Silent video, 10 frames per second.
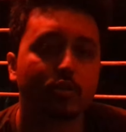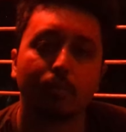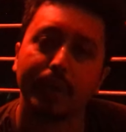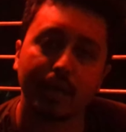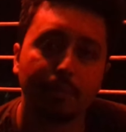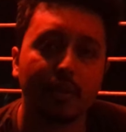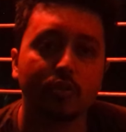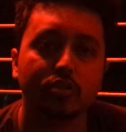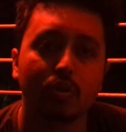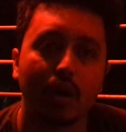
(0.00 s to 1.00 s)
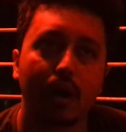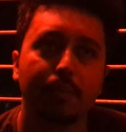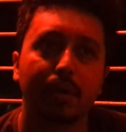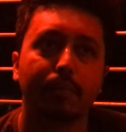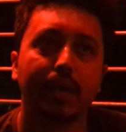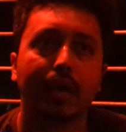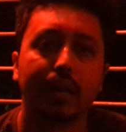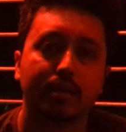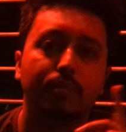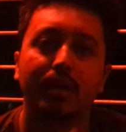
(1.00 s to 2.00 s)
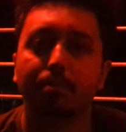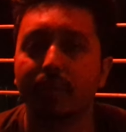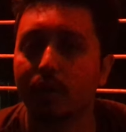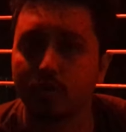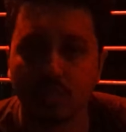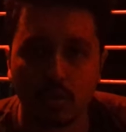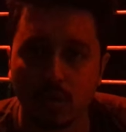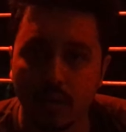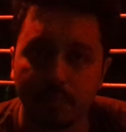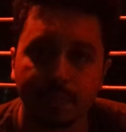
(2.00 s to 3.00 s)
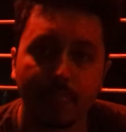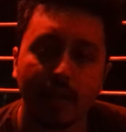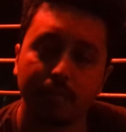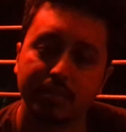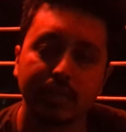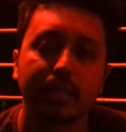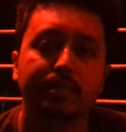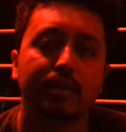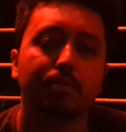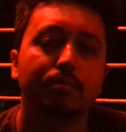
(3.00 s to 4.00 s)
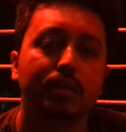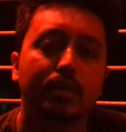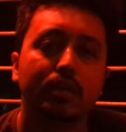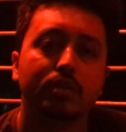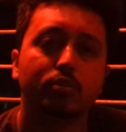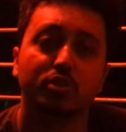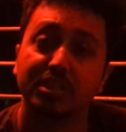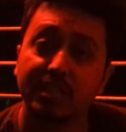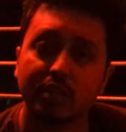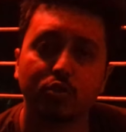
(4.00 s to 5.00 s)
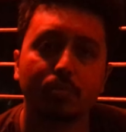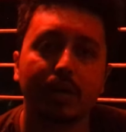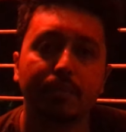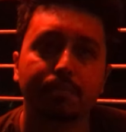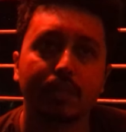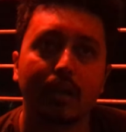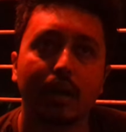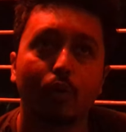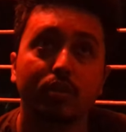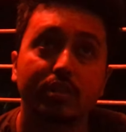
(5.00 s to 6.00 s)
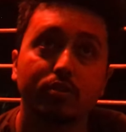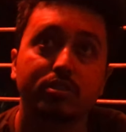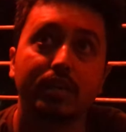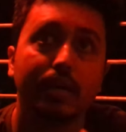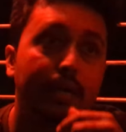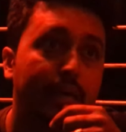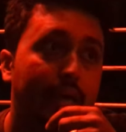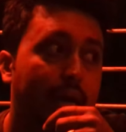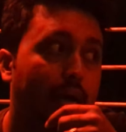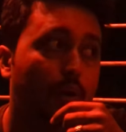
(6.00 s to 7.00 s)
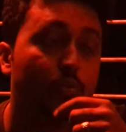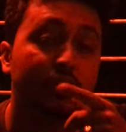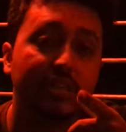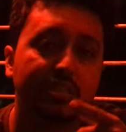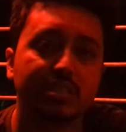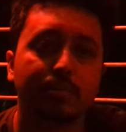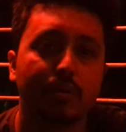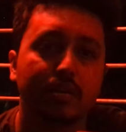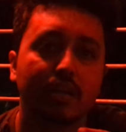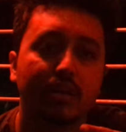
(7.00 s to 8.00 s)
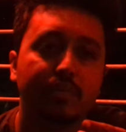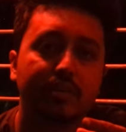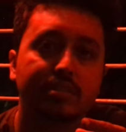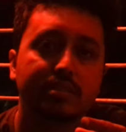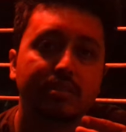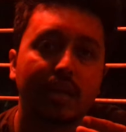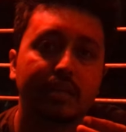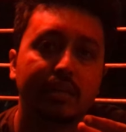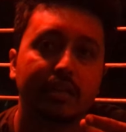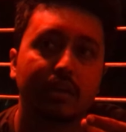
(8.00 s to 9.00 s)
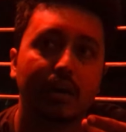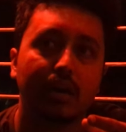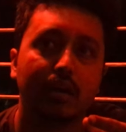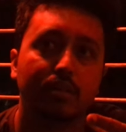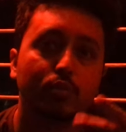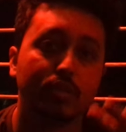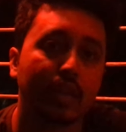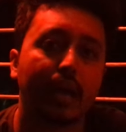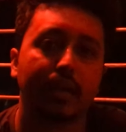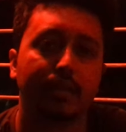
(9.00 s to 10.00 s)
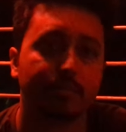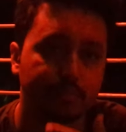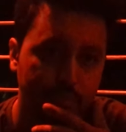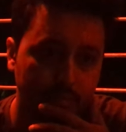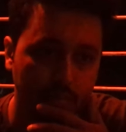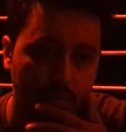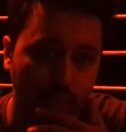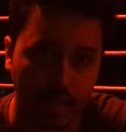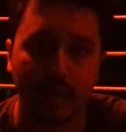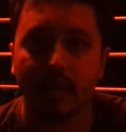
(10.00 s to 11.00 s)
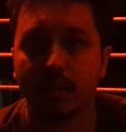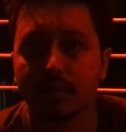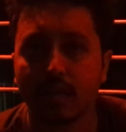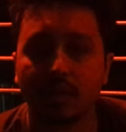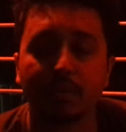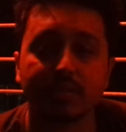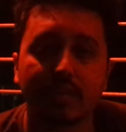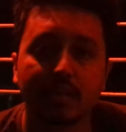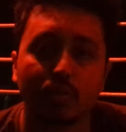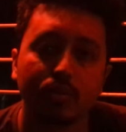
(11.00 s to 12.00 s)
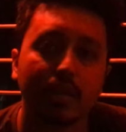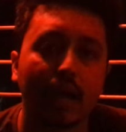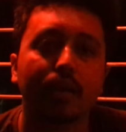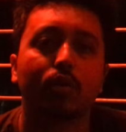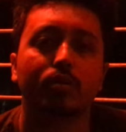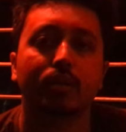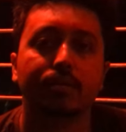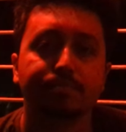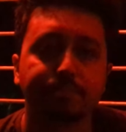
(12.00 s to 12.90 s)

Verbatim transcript: সব বাইকে প্লেয়ন ছিল আমার বাইক আর একটা বাইকে প্লেয়ন ছিল না আমি সিঙ্গেল ছিলাম তো শীতের সময় ওই দিন হচ্ছে উনত্রিশ ডিসেম্বর থার্টি ফার্স্ট নাইটের দুই দিন আগে হ্যাঁ থার্টি ফার্স্ট নাইটের দুই দিন আগের ঘটনা